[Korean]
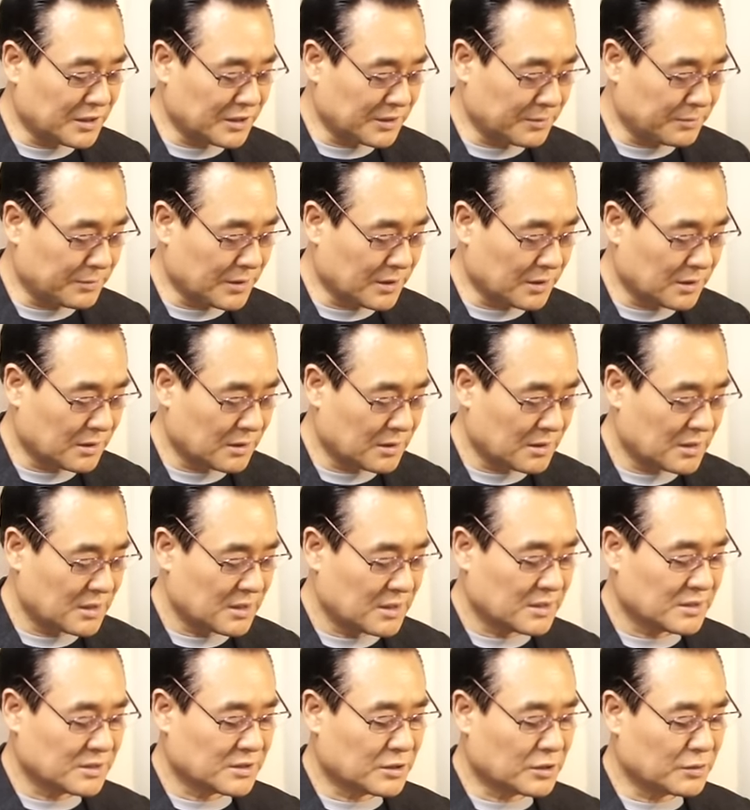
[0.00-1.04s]
길이며
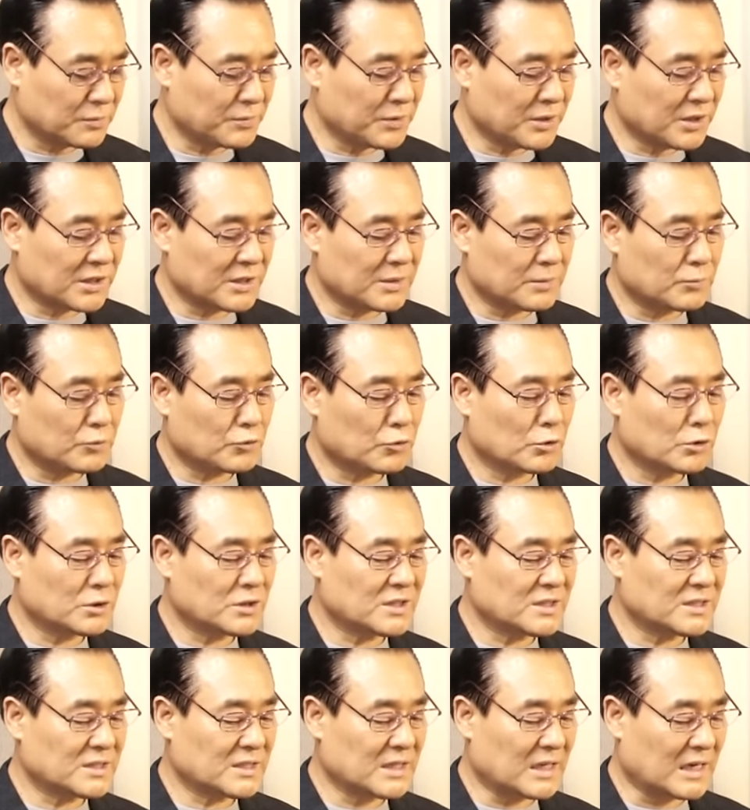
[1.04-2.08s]
성벽이
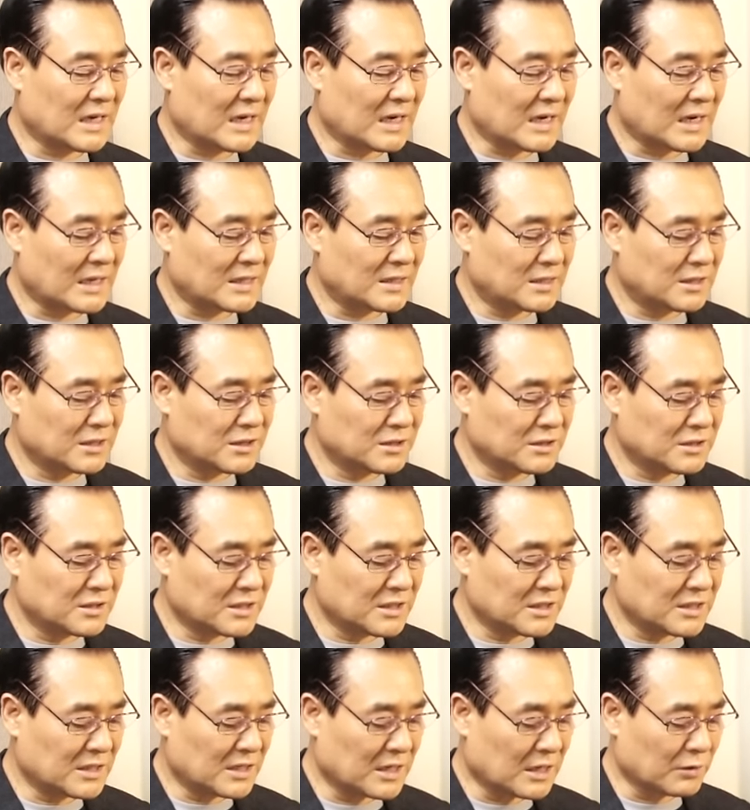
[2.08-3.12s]
무너지지 않는
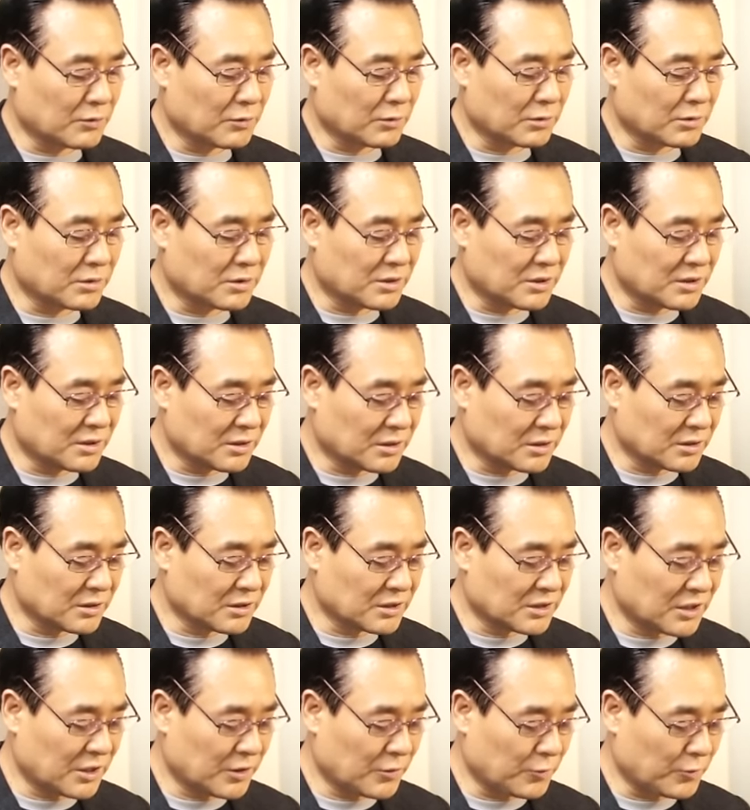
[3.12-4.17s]
길이라고
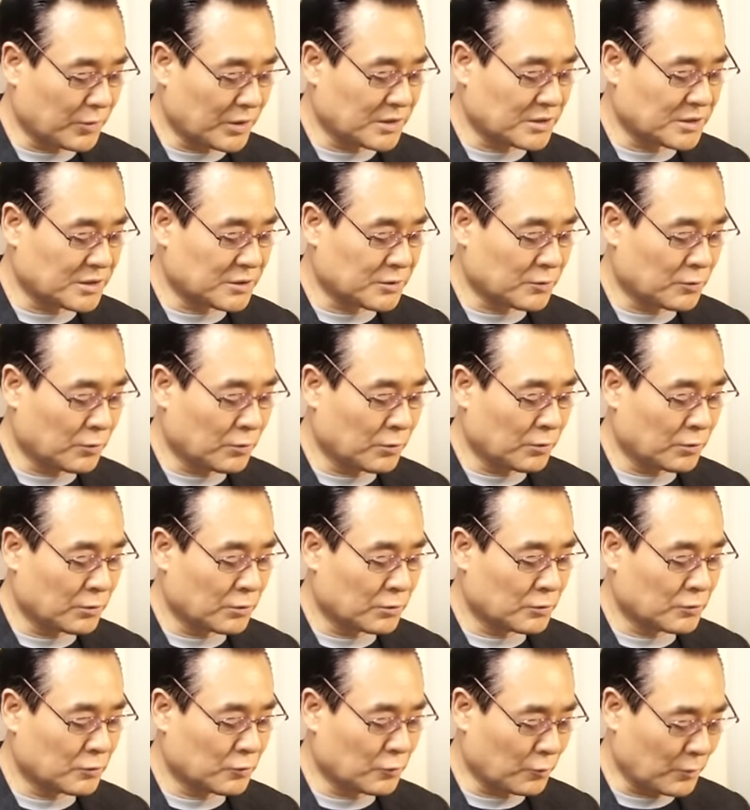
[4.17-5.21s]
그렇게 외치고
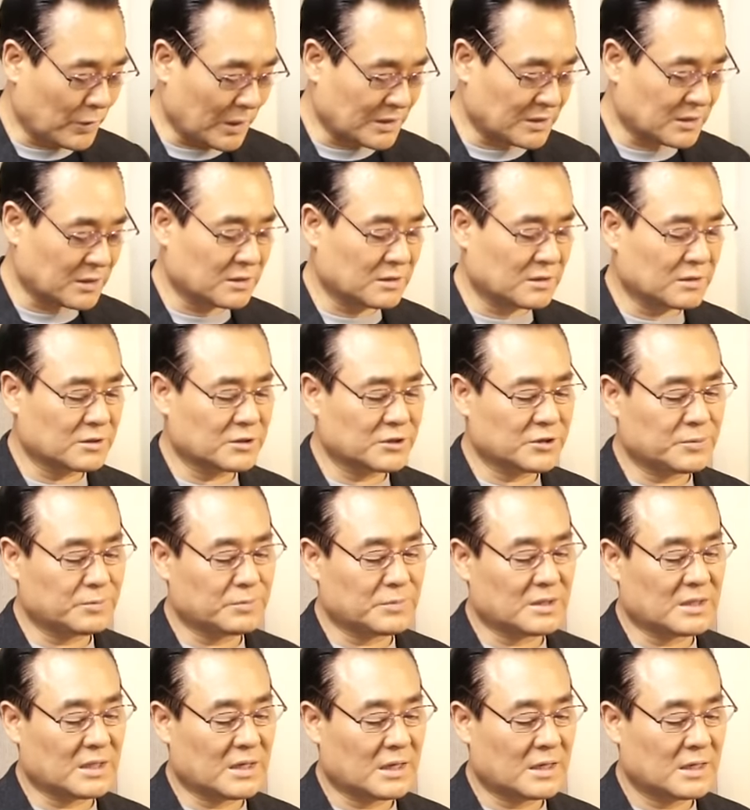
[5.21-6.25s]
또 외쳤던
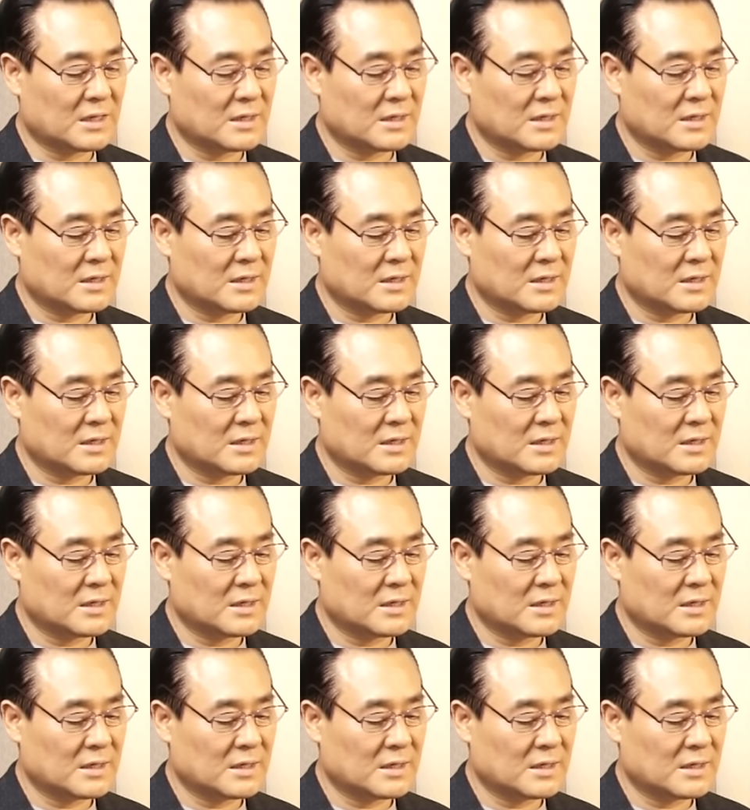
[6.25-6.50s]
것입니다.